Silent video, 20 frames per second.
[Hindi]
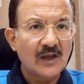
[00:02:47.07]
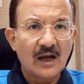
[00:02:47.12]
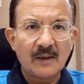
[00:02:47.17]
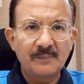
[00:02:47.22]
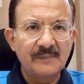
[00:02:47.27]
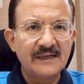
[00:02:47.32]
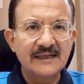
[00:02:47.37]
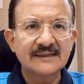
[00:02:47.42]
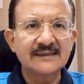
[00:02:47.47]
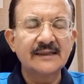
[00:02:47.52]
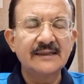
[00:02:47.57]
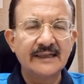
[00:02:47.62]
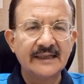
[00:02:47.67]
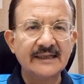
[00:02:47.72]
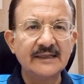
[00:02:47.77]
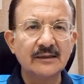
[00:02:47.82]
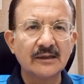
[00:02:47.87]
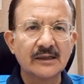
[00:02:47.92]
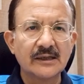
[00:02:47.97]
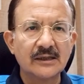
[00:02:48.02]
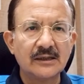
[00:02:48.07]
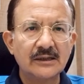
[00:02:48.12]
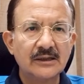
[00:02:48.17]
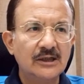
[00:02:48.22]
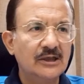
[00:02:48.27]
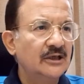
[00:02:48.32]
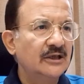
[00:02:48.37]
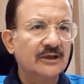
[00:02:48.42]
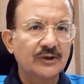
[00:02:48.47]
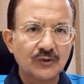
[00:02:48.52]
आपने ऐसा नहीं करना
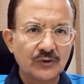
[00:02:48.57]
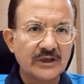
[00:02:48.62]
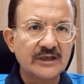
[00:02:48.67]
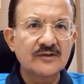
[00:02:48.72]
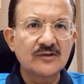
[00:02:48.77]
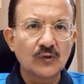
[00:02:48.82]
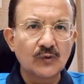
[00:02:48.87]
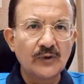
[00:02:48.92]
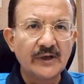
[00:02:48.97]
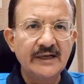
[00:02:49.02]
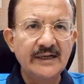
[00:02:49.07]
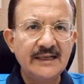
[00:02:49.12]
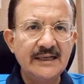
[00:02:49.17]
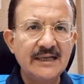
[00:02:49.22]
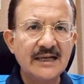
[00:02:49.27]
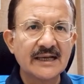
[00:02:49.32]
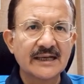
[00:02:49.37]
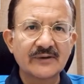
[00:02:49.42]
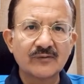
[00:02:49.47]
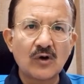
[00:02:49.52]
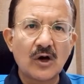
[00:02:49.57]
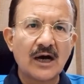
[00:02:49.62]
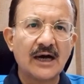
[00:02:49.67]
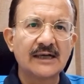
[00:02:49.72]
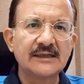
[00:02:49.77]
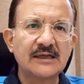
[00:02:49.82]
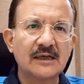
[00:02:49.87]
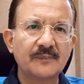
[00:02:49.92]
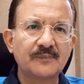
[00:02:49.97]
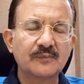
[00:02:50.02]
क्योंकि ज़रूरी नहीं है कि वो
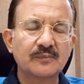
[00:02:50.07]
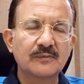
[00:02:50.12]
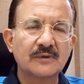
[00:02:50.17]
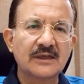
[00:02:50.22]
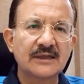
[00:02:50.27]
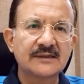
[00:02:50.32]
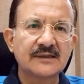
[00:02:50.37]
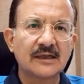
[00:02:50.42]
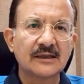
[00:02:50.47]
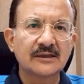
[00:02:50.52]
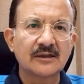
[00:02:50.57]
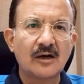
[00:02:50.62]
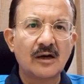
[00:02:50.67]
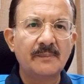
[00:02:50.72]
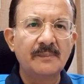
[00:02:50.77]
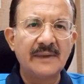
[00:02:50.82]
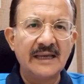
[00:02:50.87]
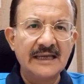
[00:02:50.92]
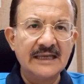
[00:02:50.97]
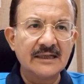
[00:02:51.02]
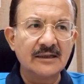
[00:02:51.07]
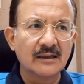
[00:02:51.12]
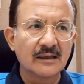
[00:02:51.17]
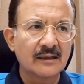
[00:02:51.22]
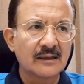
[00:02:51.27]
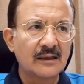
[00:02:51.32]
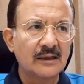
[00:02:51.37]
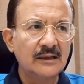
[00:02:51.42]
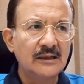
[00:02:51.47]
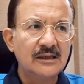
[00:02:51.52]
आज आपके साथ काम नहीं कर
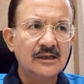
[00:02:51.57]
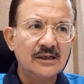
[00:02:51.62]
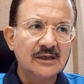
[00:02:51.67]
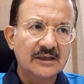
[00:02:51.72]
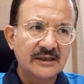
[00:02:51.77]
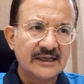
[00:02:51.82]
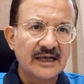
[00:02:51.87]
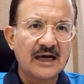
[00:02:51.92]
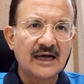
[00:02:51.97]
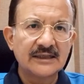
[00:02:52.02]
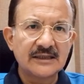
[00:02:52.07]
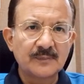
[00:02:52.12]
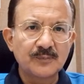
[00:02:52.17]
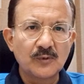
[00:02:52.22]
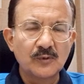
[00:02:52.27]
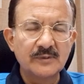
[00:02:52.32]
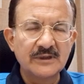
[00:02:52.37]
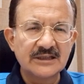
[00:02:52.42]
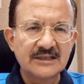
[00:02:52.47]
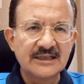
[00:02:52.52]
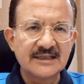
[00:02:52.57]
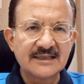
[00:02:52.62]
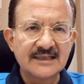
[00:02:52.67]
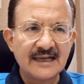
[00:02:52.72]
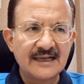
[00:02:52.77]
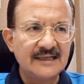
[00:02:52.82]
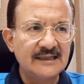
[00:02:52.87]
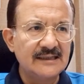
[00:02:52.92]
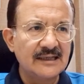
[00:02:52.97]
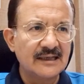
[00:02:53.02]
रहा या आज आपको बिज़नेस
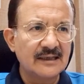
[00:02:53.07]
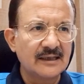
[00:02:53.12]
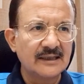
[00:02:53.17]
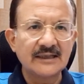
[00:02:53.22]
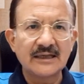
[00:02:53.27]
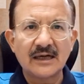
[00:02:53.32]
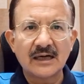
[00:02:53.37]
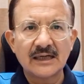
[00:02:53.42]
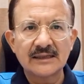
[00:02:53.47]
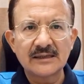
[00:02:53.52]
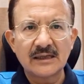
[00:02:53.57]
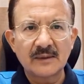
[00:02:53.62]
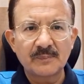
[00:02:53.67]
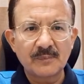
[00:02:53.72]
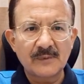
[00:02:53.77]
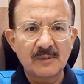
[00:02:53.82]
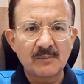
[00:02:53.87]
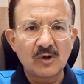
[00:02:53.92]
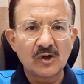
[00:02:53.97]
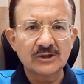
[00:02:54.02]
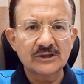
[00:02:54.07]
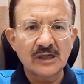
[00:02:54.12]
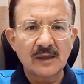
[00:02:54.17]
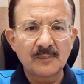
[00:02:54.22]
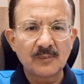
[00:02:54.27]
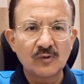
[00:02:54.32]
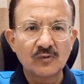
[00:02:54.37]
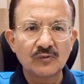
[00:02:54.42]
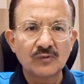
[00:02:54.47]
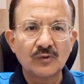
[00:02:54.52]
नहीं दे रहा या आज आपका बॉस
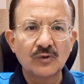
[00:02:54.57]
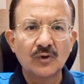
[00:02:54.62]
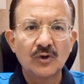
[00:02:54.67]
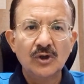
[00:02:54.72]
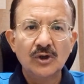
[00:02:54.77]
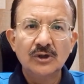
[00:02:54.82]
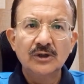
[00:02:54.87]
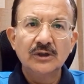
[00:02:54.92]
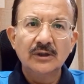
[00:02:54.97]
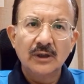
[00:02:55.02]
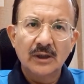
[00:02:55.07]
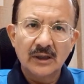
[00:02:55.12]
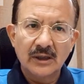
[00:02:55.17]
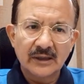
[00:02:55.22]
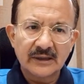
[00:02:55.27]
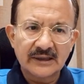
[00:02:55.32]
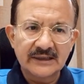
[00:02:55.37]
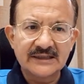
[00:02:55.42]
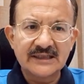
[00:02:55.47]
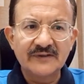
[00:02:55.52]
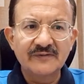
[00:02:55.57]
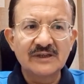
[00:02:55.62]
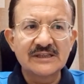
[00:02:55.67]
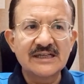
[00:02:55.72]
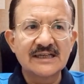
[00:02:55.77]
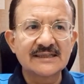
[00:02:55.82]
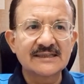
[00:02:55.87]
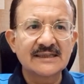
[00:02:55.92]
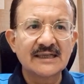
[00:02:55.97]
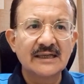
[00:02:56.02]
आपको वो आ, किसी
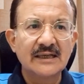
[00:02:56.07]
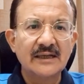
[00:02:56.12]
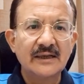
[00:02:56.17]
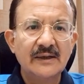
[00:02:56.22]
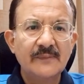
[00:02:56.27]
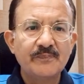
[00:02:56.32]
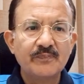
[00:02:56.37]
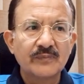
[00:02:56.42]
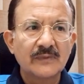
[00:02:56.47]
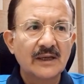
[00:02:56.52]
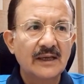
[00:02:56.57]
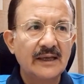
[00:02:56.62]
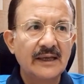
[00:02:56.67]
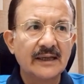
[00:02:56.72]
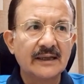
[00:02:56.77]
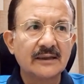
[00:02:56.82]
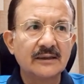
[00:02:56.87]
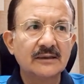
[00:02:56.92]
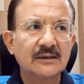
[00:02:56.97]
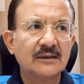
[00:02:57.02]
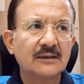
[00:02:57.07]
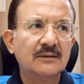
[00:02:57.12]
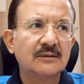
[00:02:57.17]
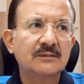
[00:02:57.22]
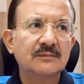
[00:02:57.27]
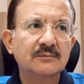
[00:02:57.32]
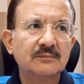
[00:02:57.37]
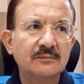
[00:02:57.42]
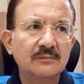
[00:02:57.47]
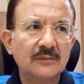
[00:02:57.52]
वजह से एक
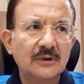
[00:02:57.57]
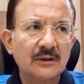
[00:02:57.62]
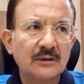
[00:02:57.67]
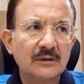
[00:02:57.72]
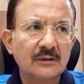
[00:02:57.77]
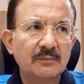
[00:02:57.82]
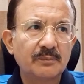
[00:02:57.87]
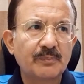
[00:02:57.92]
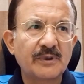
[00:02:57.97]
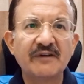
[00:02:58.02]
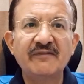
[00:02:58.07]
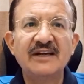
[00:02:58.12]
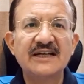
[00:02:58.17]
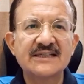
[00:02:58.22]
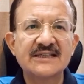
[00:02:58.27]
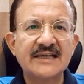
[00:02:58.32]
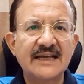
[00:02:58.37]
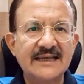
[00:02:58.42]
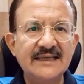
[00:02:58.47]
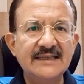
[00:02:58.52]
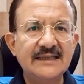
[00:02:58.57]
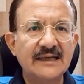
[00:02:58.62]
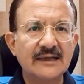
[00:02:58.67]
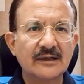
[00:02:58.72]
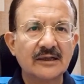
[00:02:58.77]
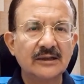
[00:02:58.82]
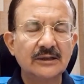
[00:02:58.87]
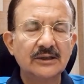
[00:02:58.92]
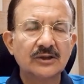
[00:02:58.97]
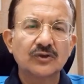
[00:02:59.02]
प्रिविलेज नहीं दे
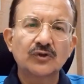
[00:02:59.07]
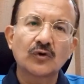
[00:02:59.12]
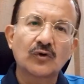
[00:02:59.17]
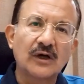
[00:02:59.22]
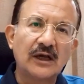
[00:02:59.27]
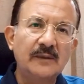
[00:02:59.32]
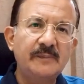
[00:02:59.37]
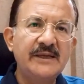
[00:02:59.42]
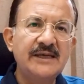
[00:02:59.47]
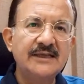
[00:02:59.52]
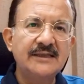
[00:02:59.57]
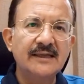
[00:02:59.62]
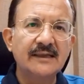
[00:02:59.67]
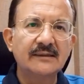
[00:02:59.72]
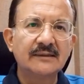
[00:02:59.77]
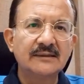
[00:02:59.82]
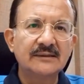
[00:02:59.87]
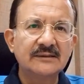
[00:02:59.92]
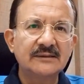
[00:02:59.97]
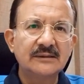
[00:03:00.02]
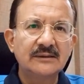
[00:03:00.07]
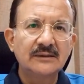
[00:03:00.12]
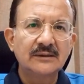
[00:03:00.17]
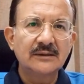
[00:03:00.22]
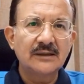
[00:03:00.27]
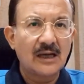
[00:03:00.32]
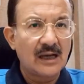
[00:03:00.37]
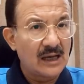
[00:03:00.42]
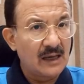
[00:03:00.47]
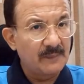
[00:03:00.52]
रहा तो कल भी नहीं देगा
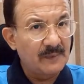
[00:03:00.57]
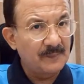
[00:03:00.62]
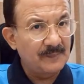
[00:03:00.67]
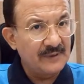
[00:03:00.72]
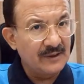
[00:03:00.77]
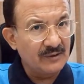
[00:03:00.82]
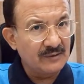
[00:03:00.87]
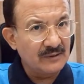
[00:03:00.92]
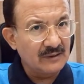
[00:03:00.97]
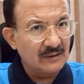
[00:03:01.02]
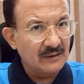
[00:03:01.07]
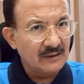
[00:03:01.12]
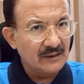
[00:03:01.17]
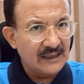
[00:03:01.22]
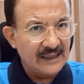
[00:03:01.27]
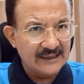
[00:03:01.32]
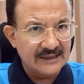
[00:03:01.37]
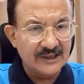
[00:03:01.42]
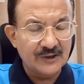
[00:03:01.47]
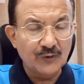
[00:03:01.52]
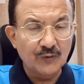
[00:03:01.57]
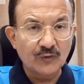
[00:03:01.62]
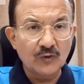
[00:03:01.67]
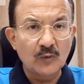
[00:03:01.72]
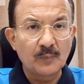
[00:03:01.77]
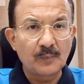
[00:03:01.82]
आप अपने एटीट्यूड को